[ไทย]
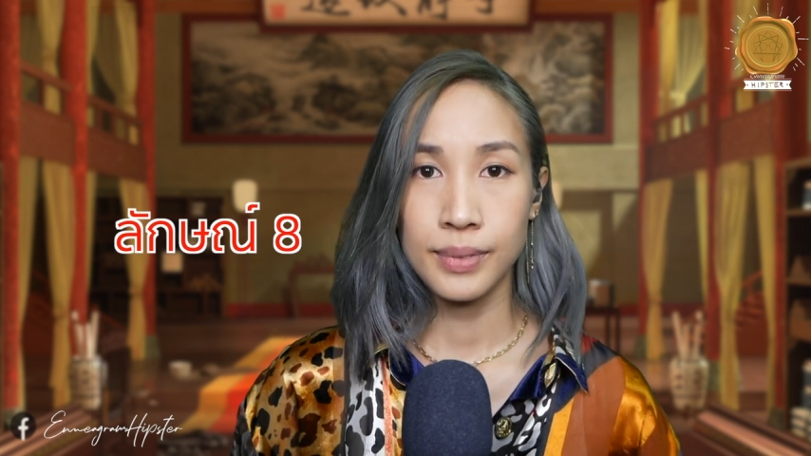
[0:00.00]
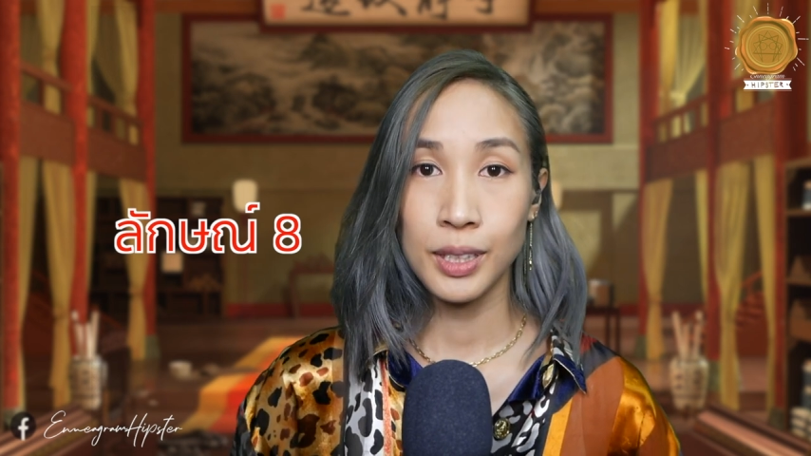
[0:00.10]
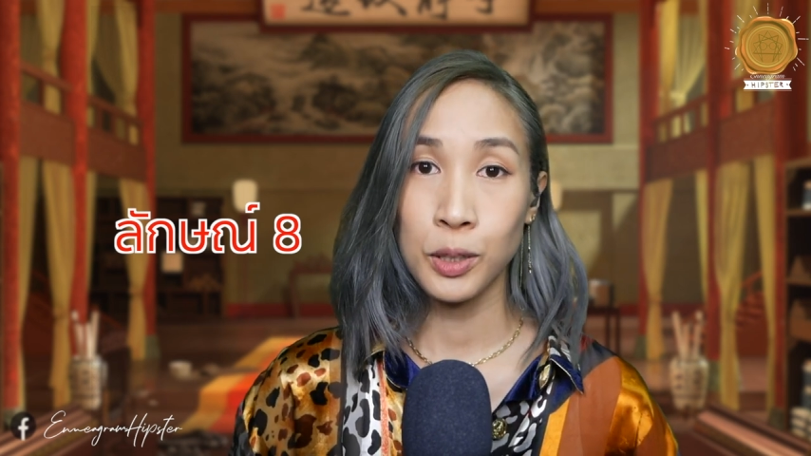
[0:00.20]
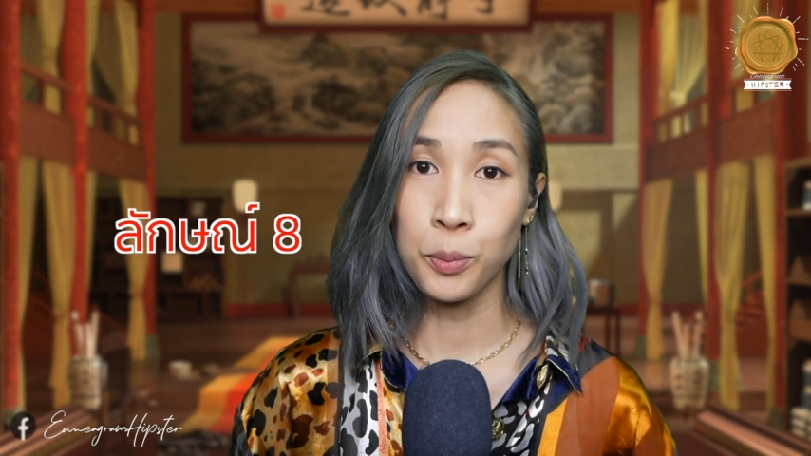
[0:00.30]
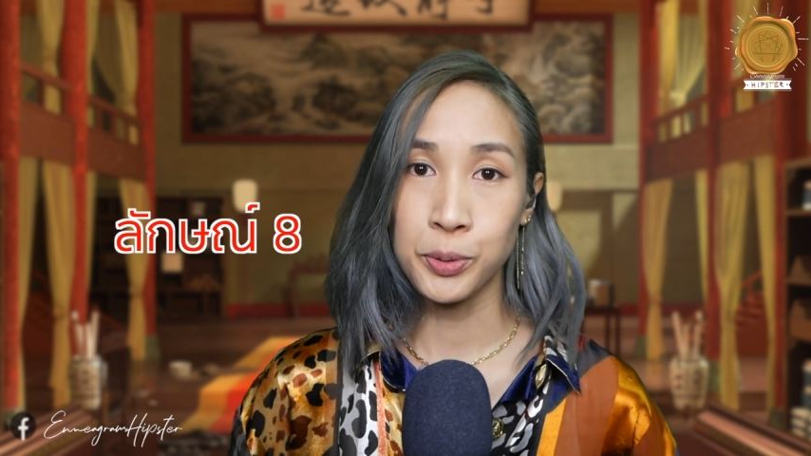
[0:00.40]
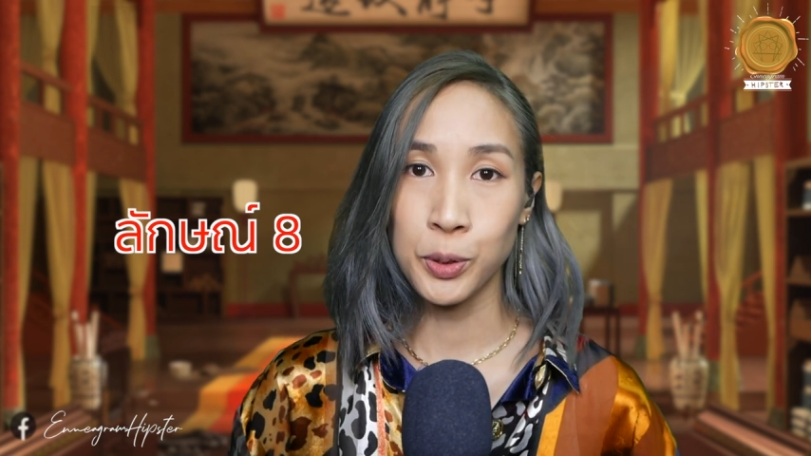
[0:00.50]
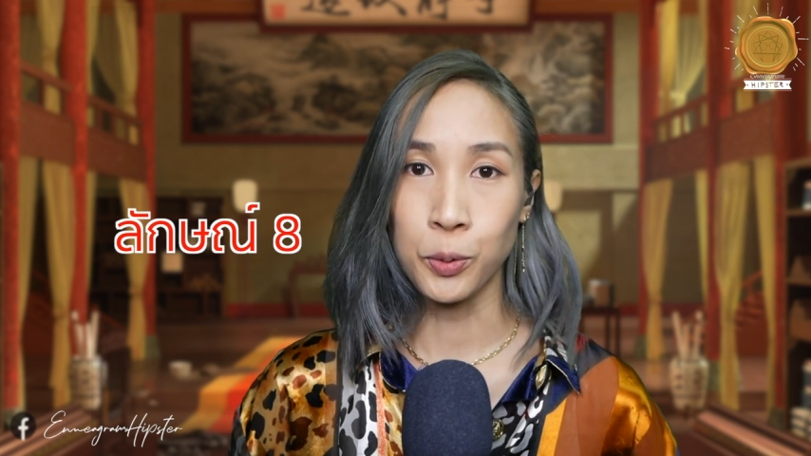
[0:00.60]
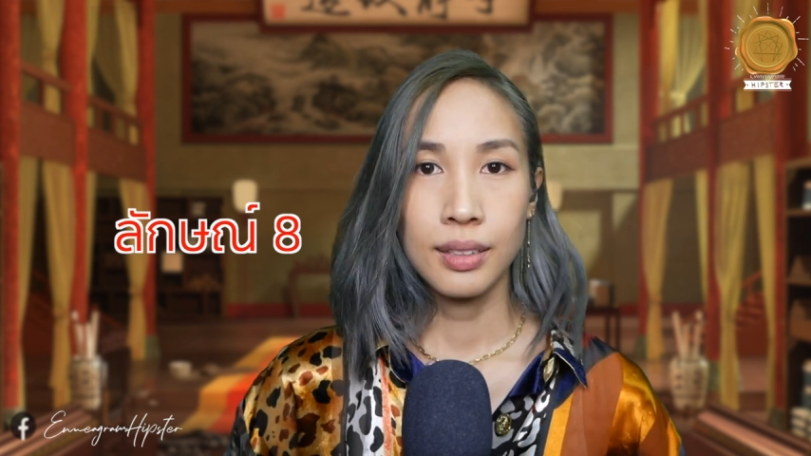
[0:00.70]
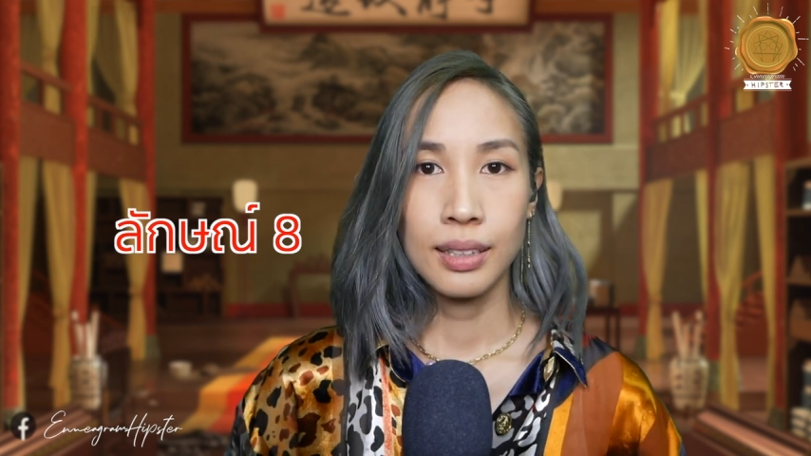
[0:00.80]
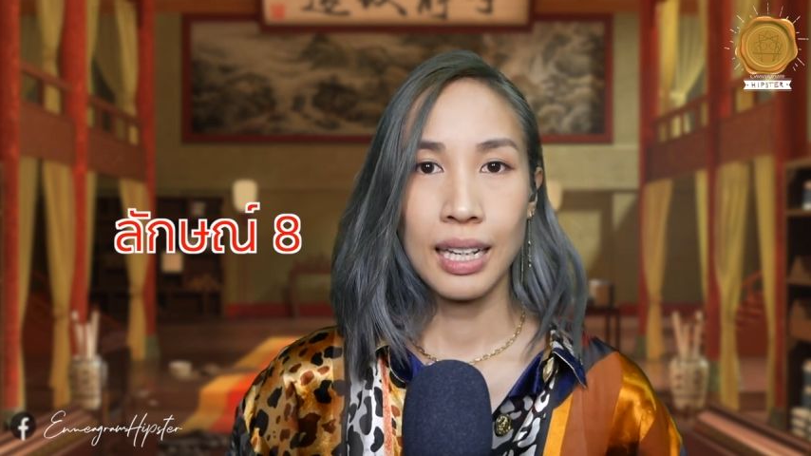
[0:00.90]
สงบสุ
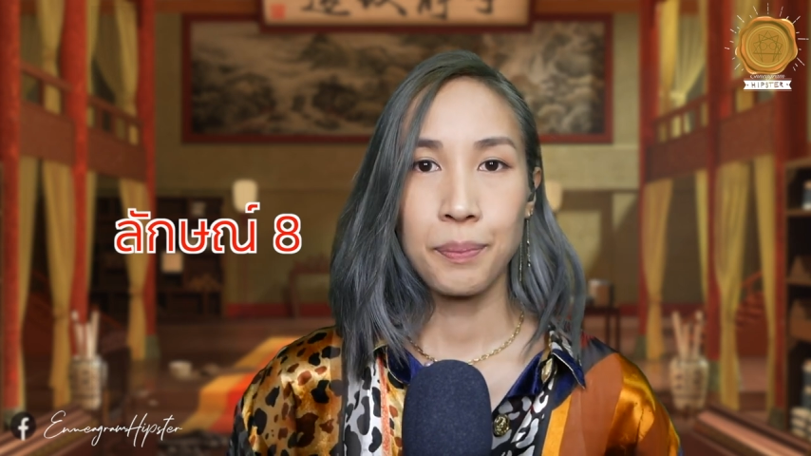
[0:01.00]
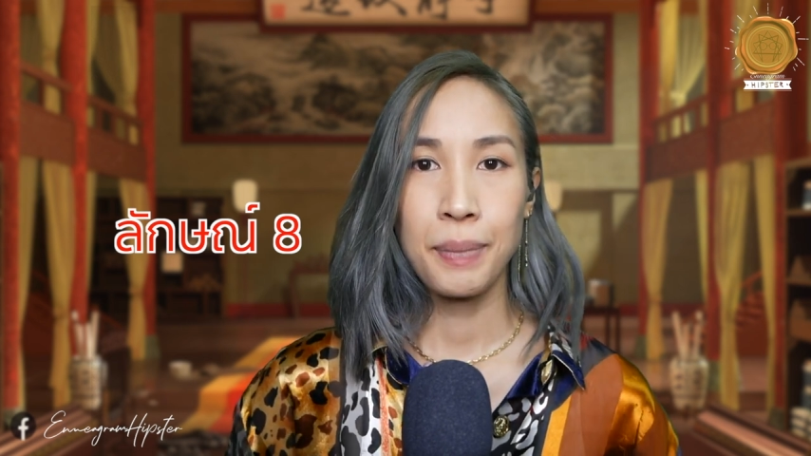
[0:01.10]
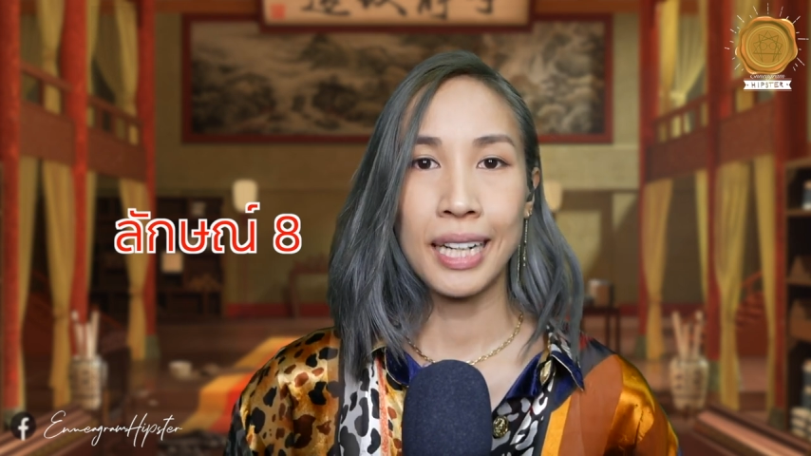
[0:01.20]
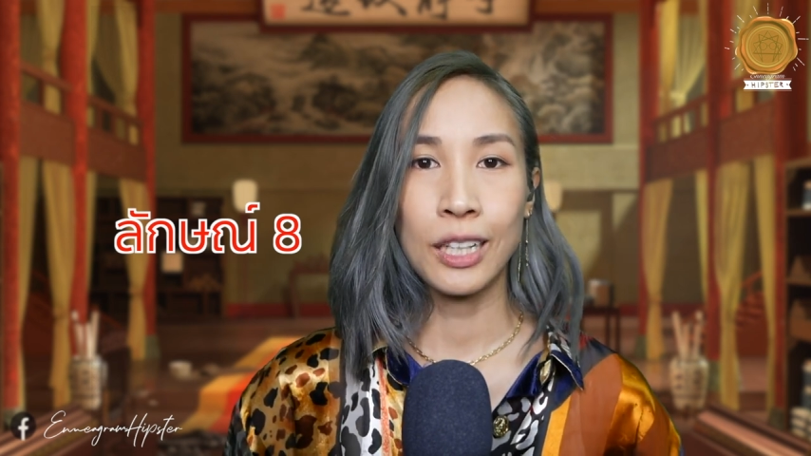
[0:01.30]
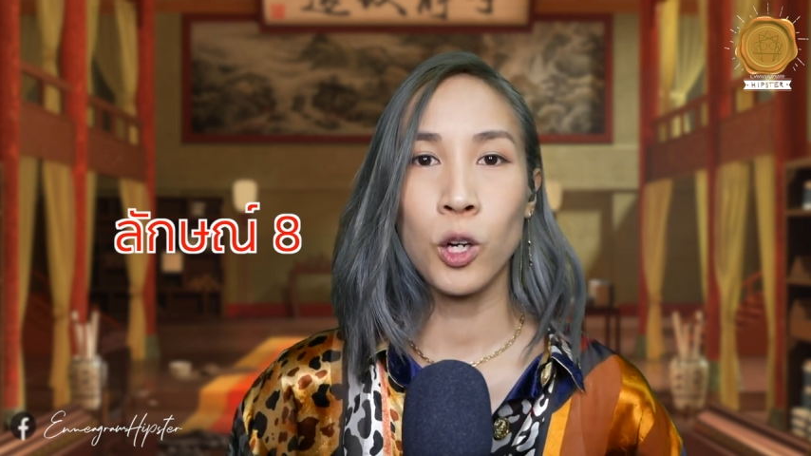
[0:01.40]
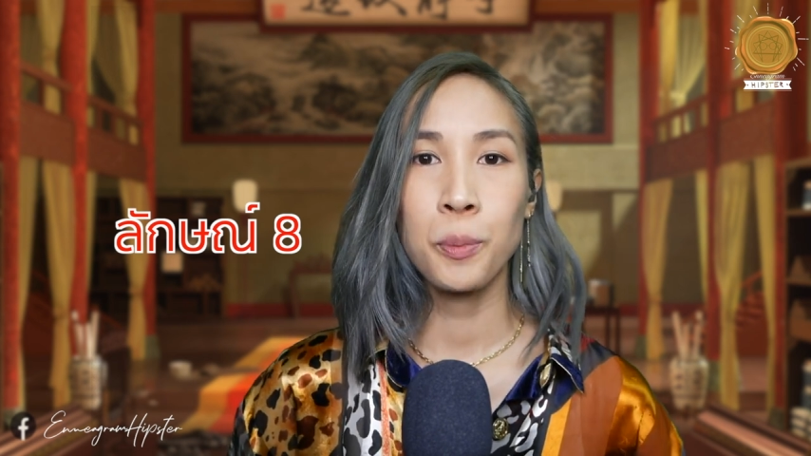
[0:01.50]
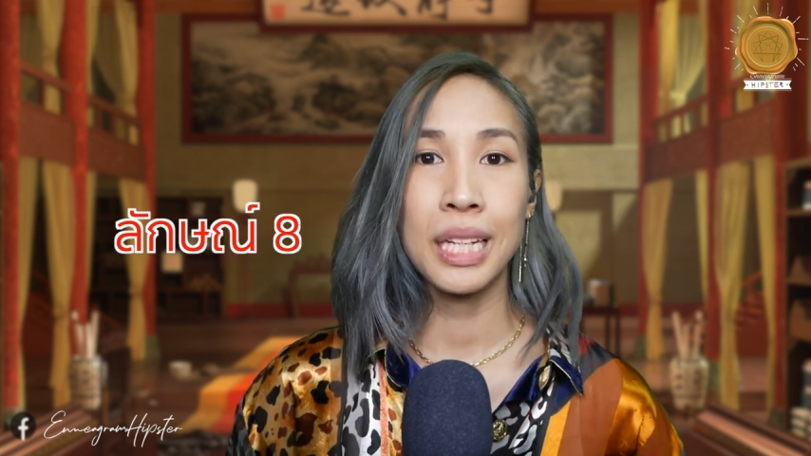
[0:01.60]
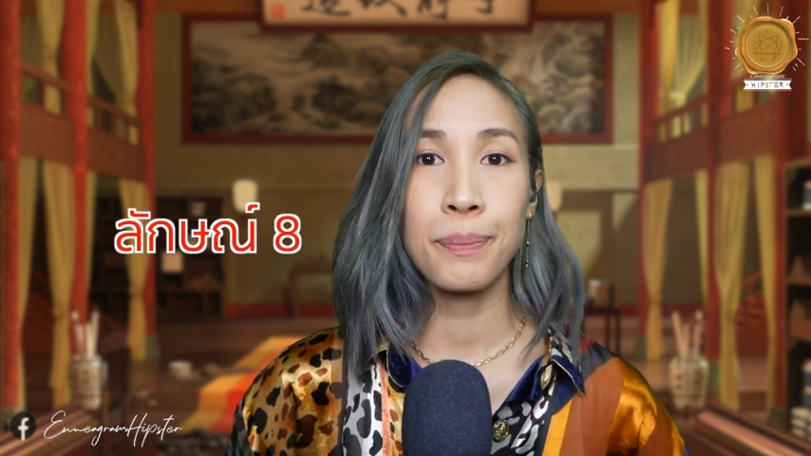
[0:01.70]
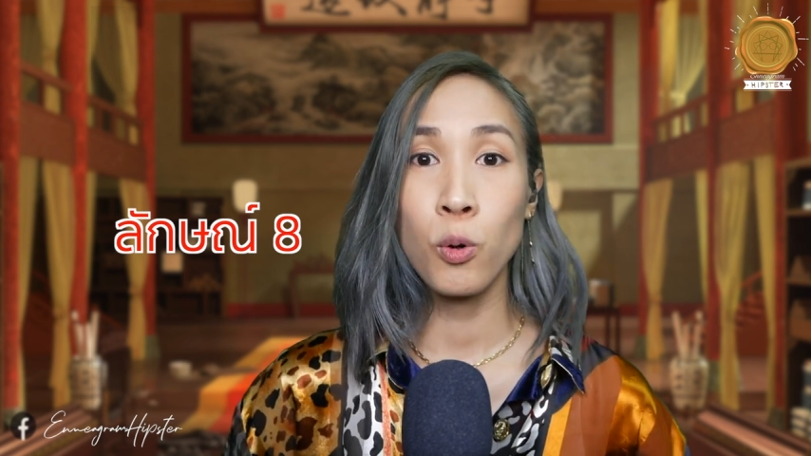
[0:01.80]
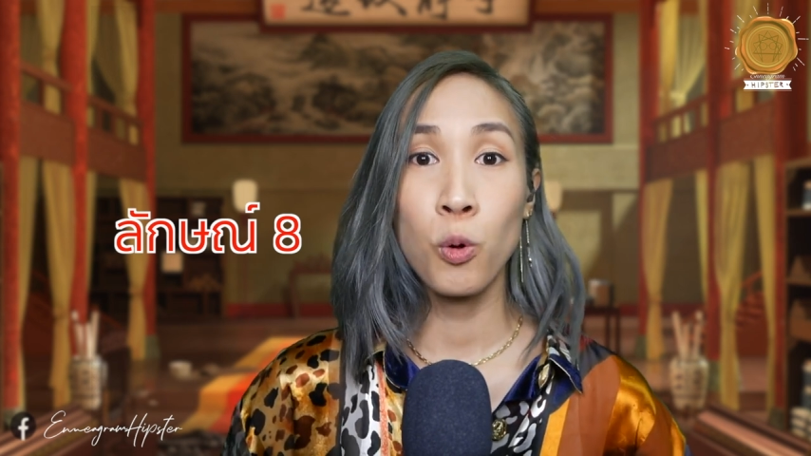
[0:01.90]
ข ลักแปดเขาก็ไม่
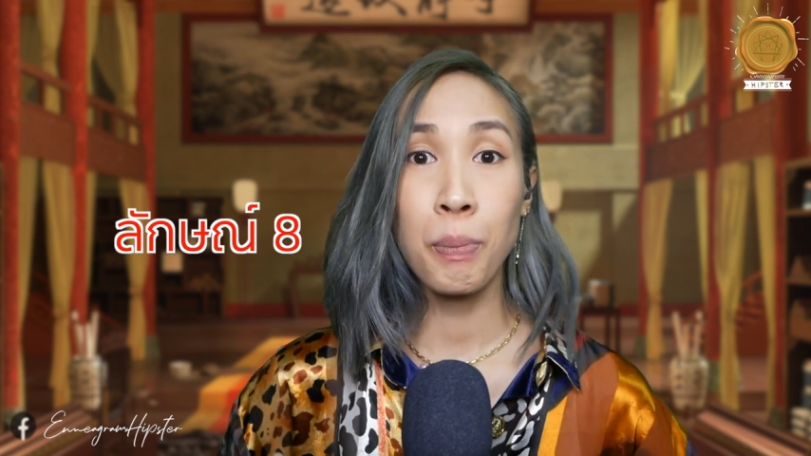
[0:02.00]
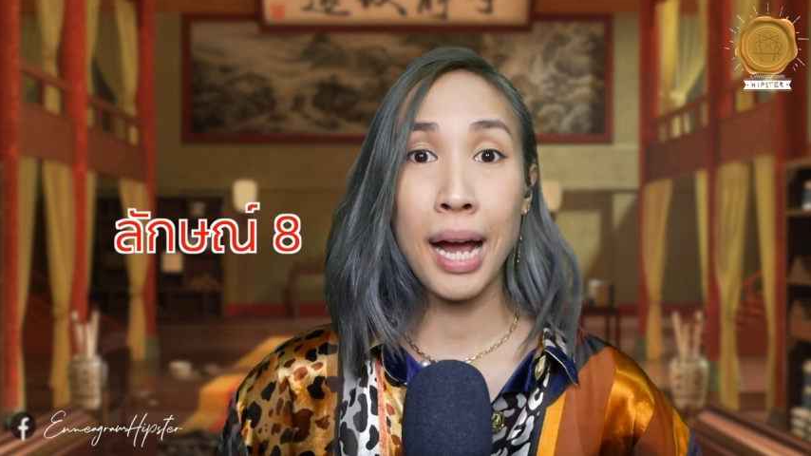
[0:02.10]
ได้ปุ้ง